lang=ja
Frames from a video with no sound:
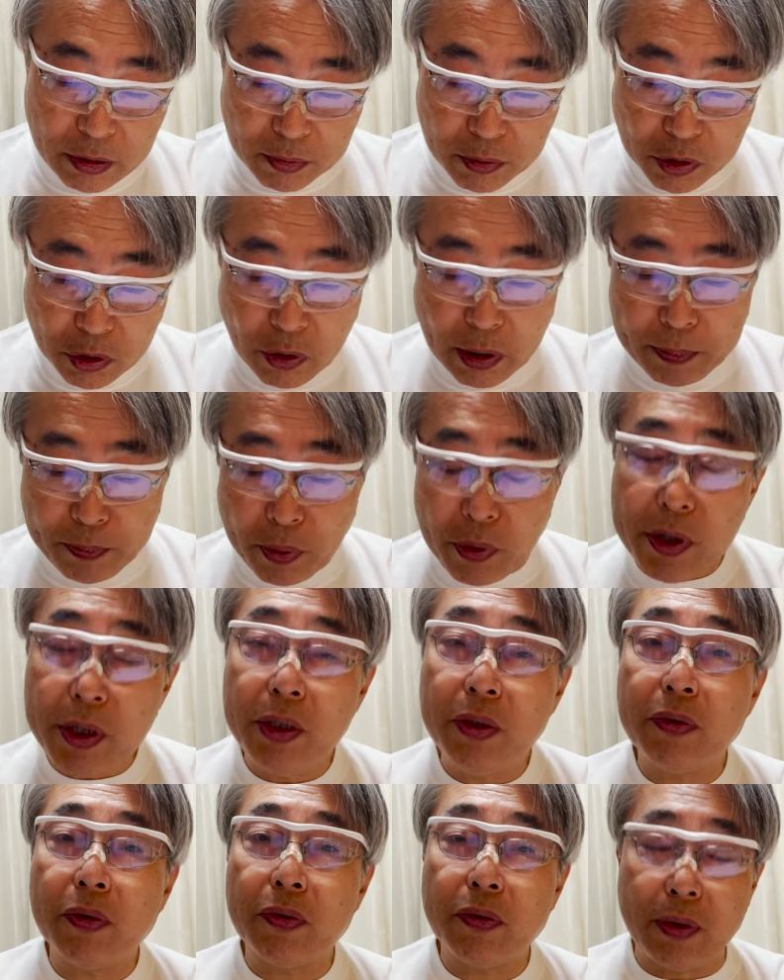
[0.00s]
も、今日は
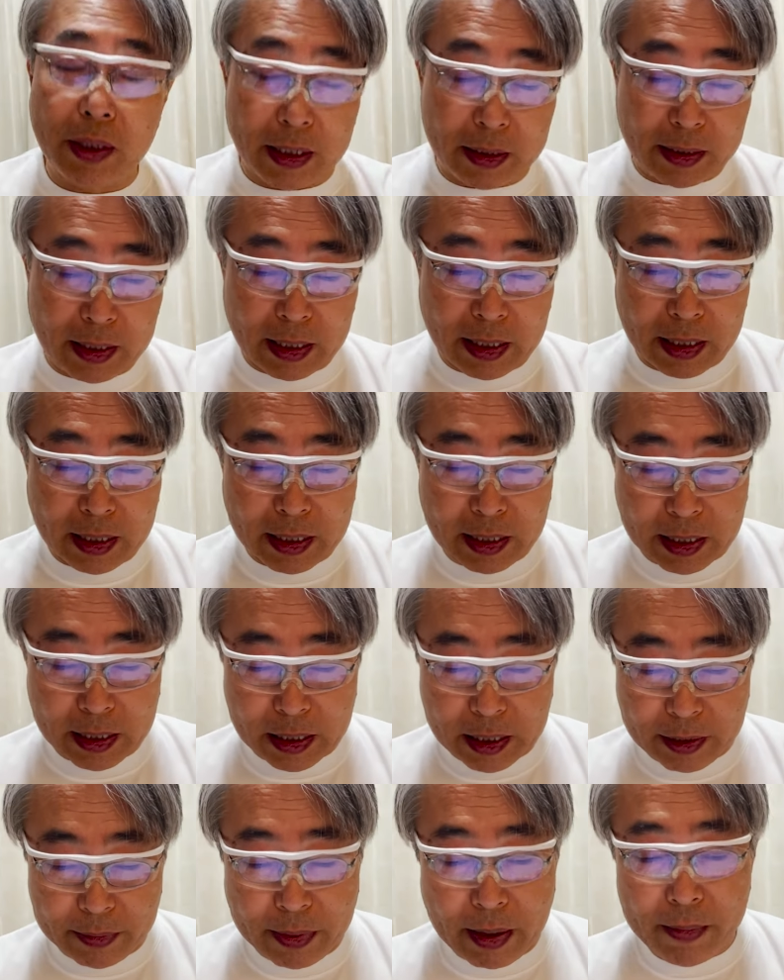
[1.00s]
ポイントとなっ
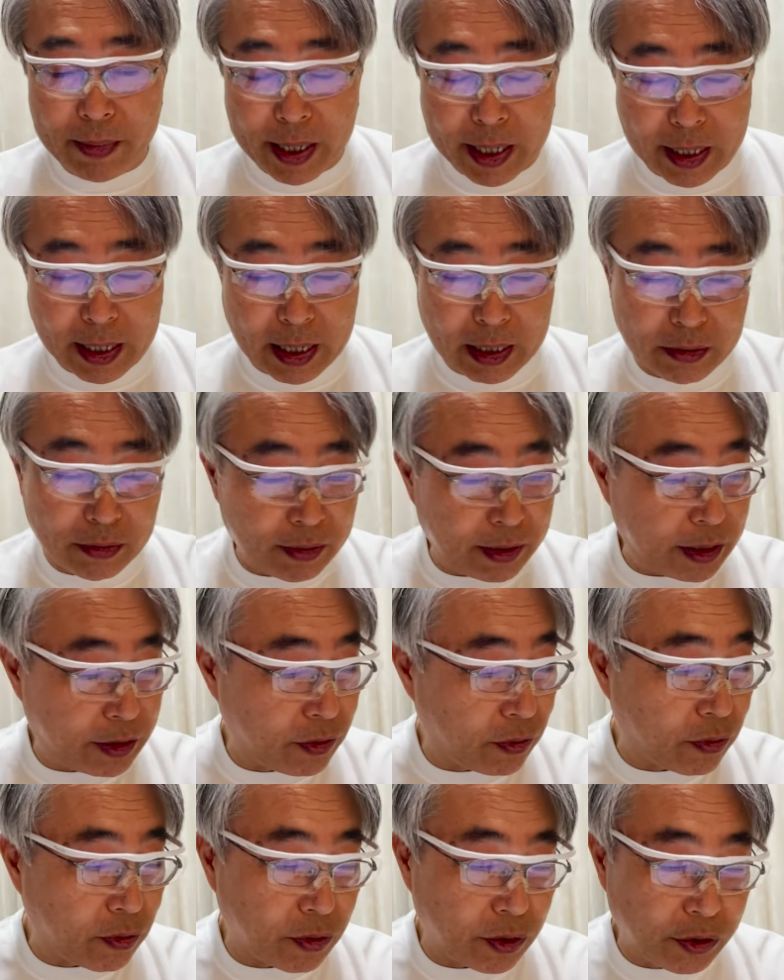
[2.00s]
たあ場面があるんで、
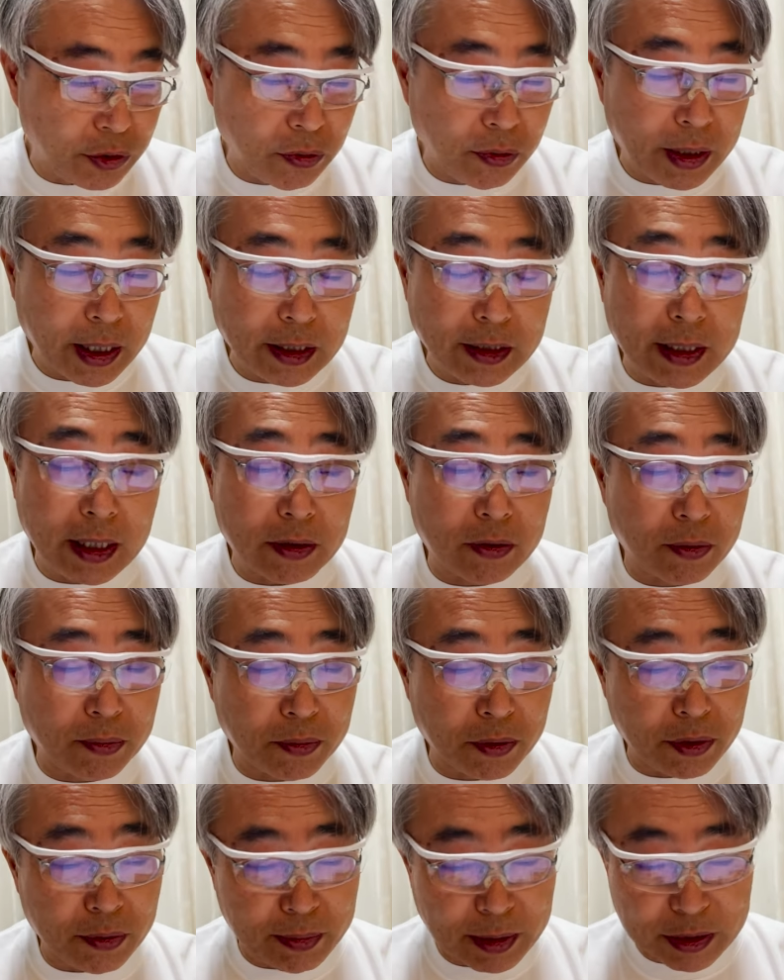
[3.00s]
そこを紹介したいと
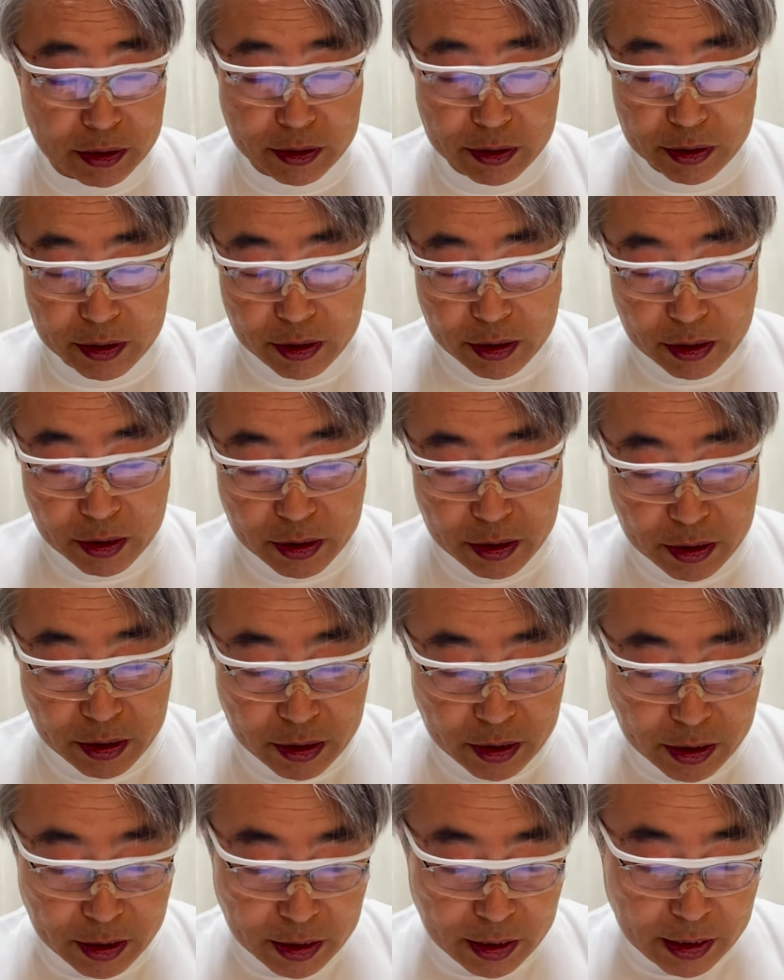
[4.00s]
思います。
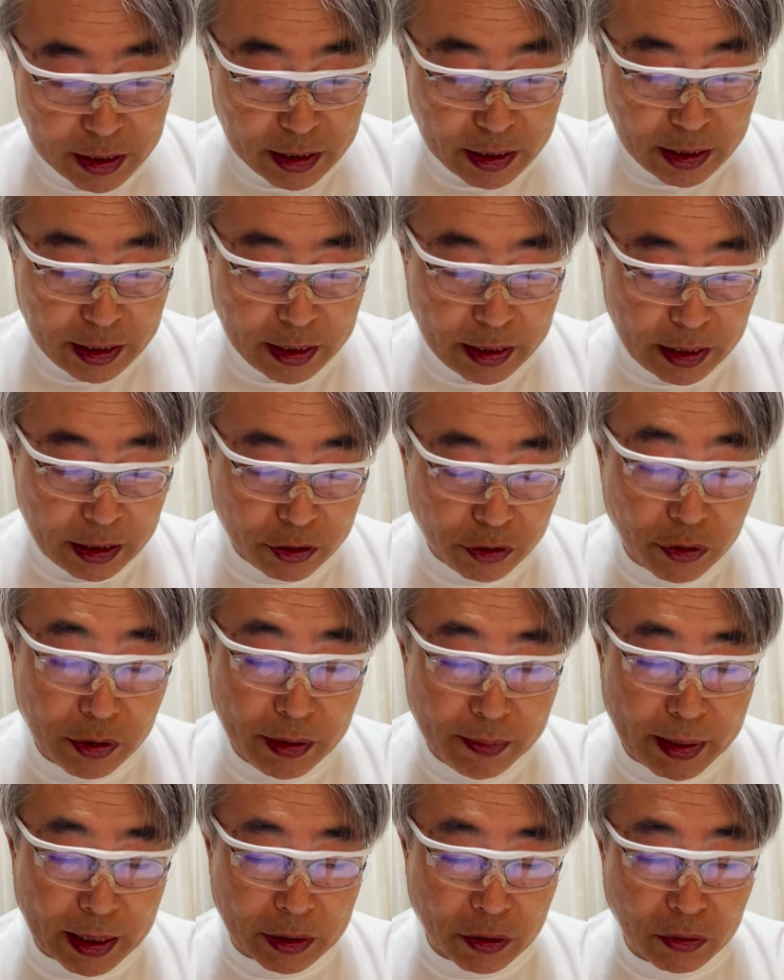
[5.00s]
えー、それ
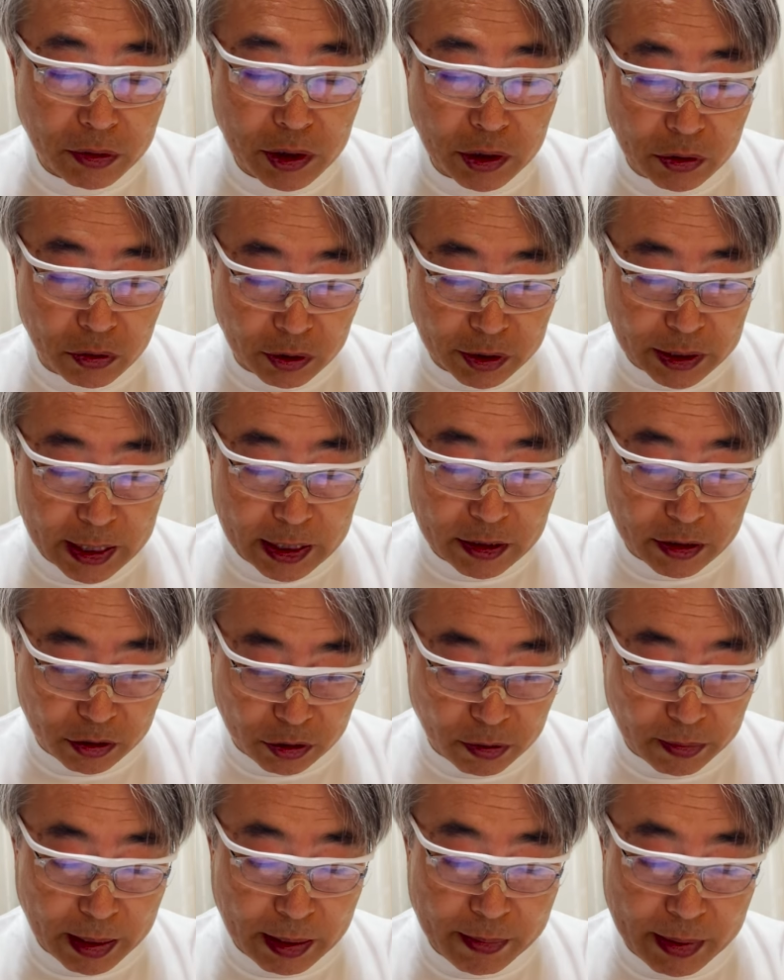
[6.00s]
はまあ、巨人のチャンス
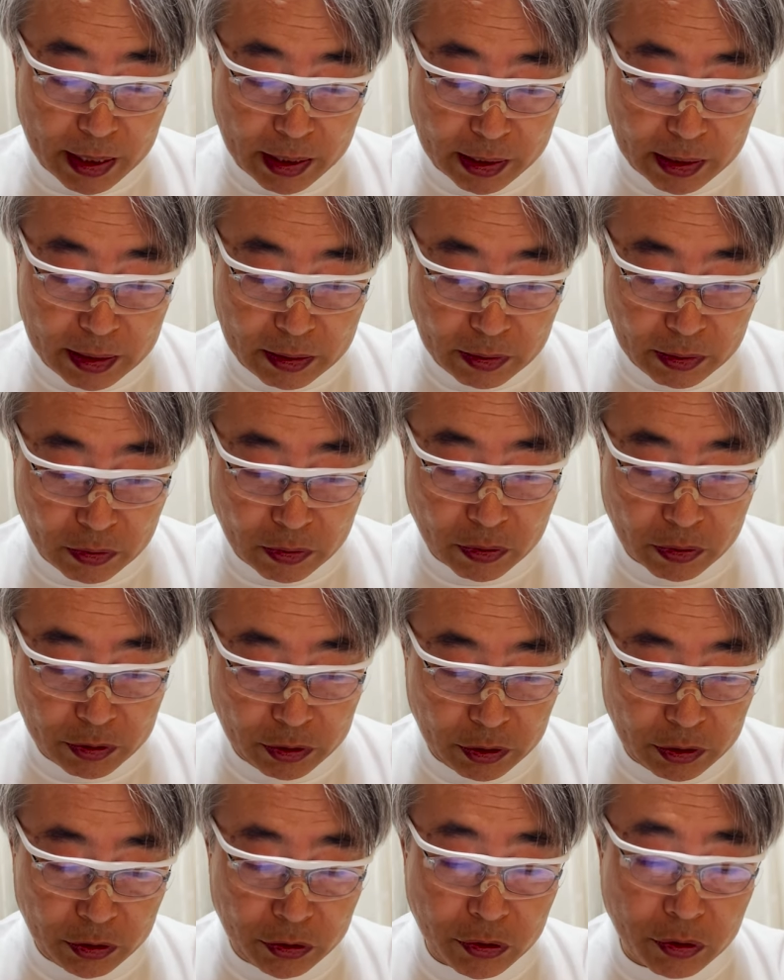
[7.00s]
の場面を
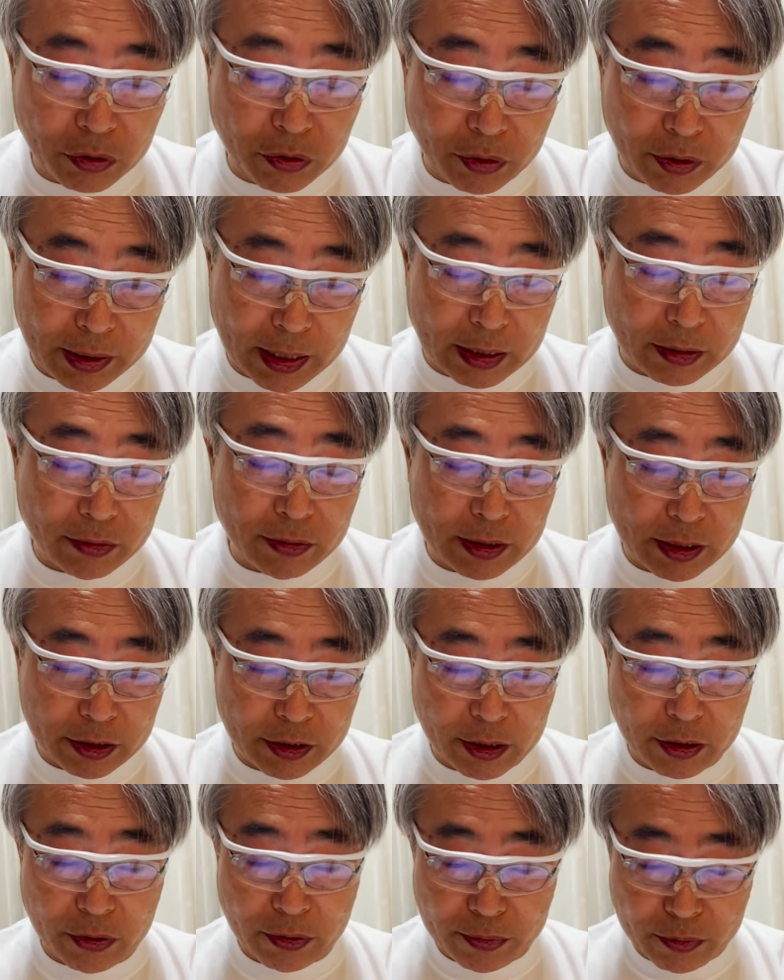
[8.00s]
言うことになるんです
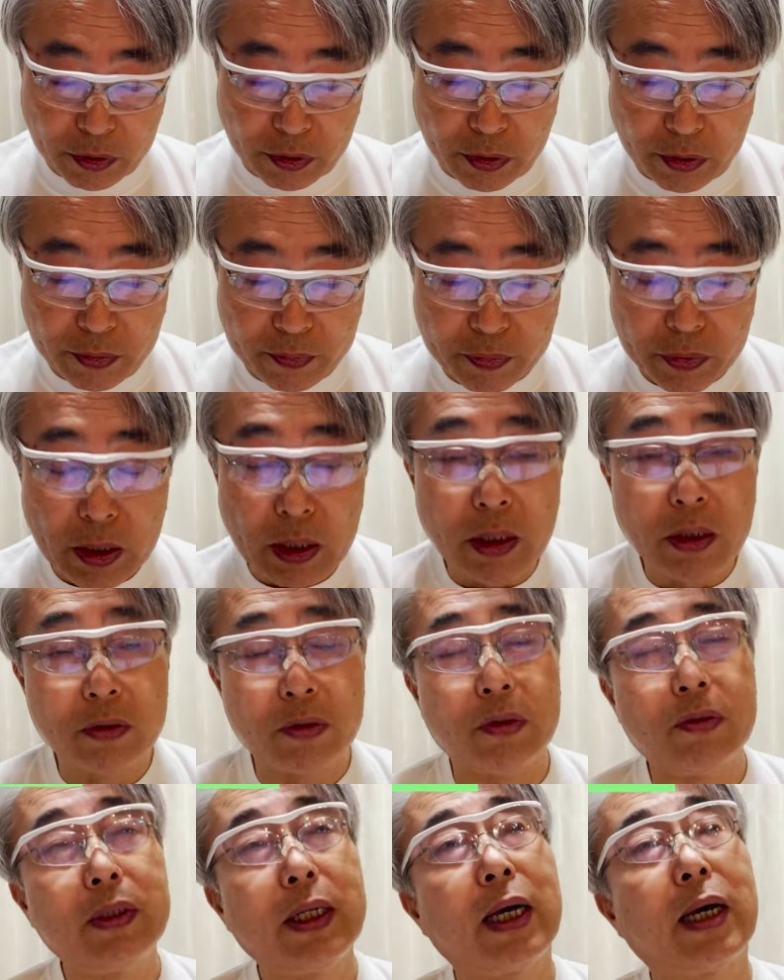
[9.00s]
けども、
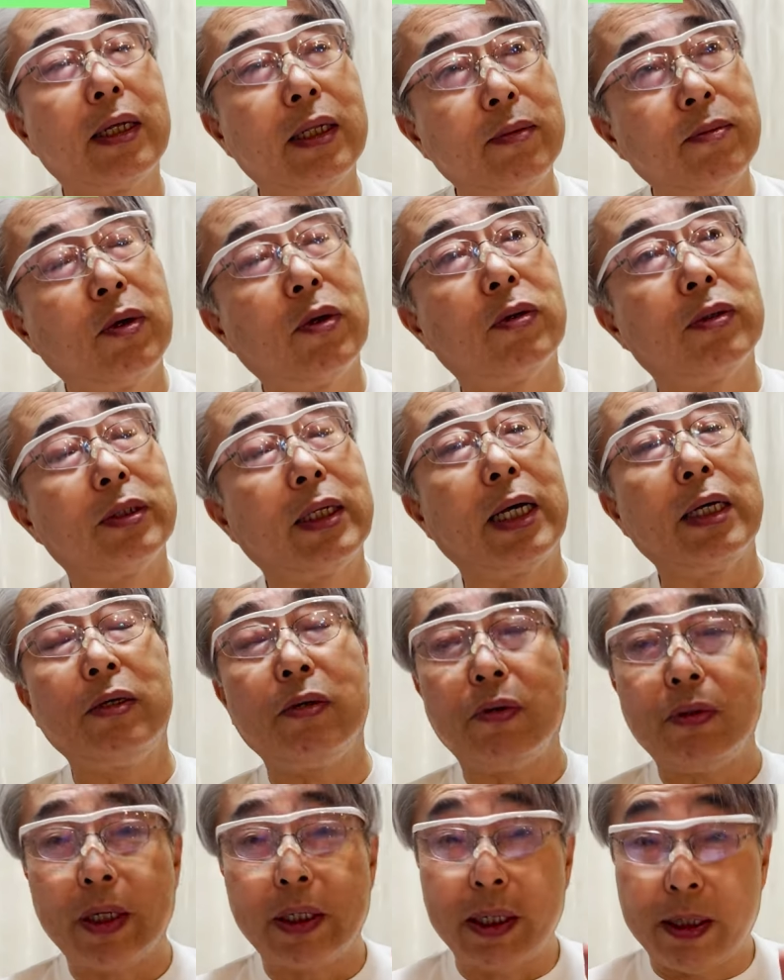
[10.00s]
その中でも代
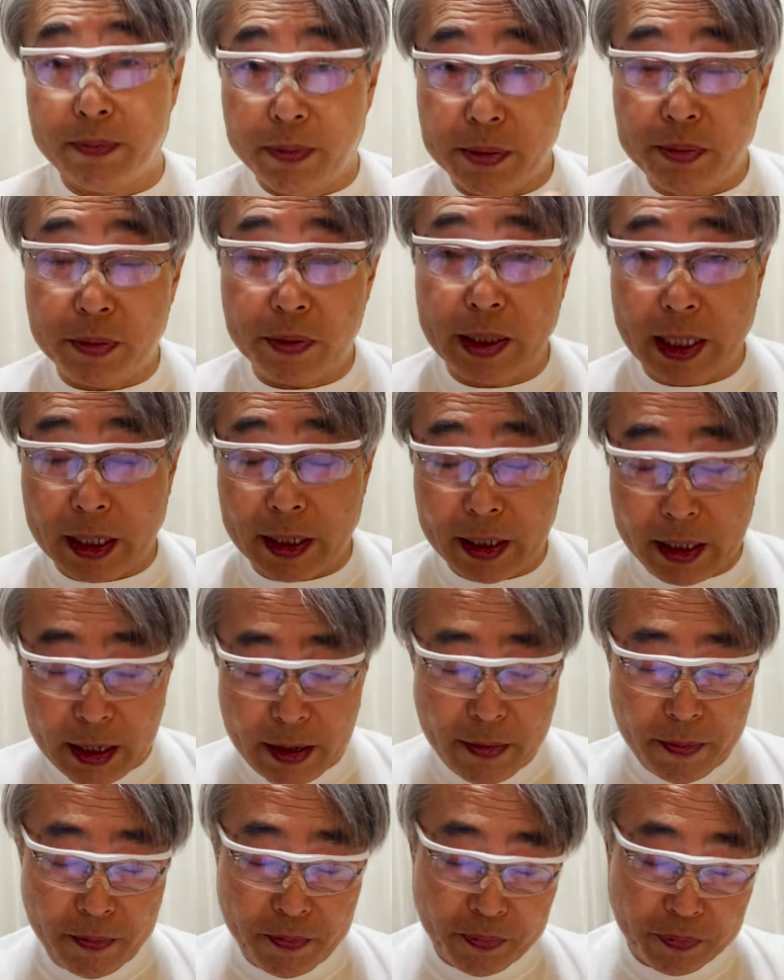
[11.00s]
表的な部分だけ
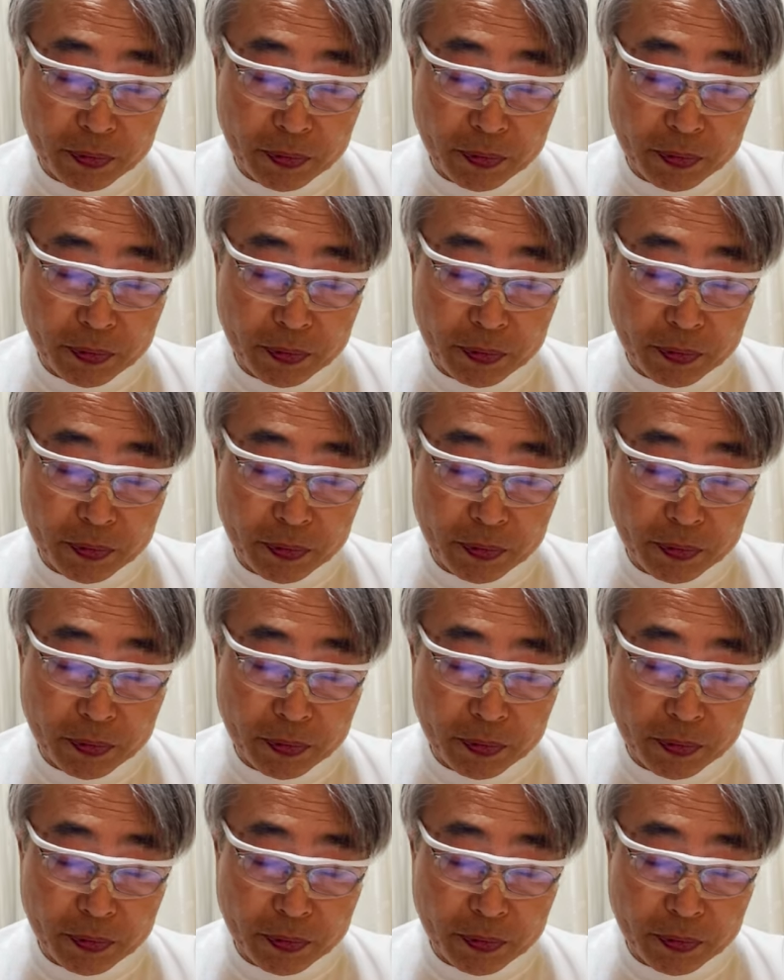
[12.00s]
ね。